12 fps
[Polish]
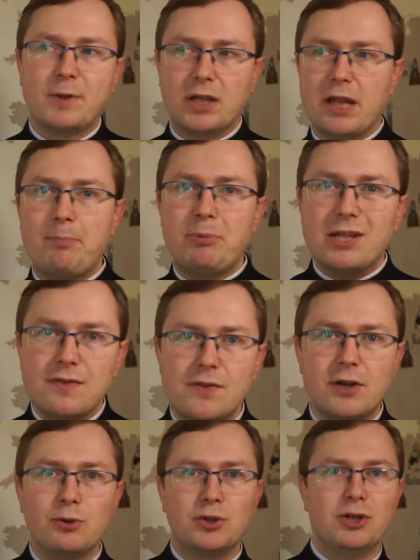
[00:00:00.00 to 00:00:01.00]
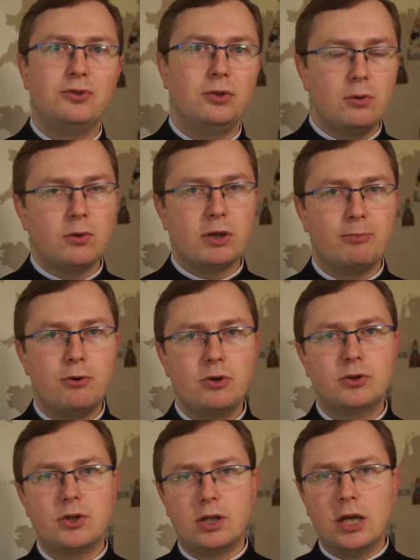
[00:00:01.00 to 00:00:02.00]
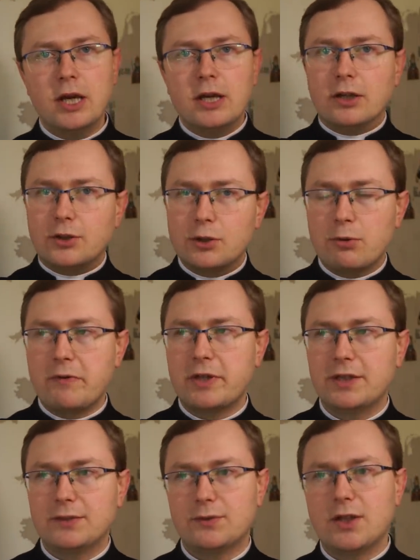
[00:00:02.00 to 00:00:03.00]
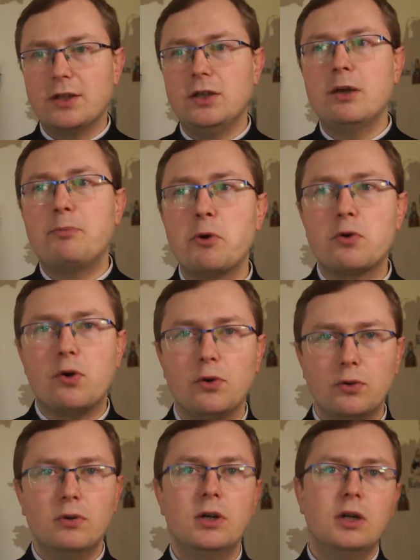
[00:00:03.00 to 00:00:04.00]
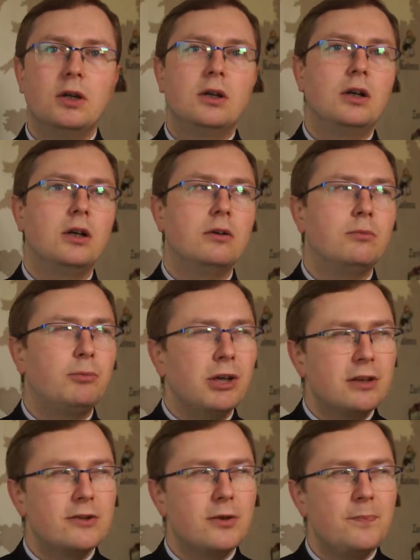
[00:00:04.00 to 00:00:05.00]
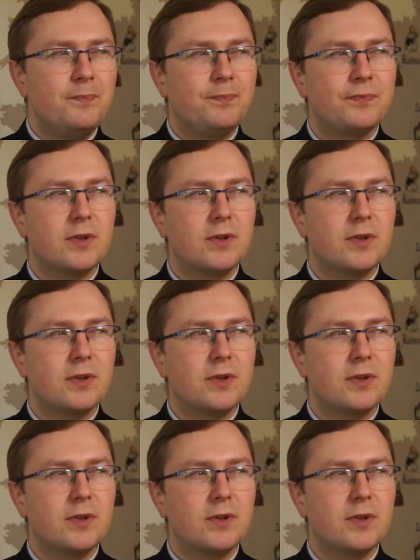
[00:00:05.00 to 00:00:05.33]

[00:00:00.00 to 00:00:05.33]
napędzał ten drugi punkt, czyli gdy człowiek jest w stanie niepokoju, e, bardzo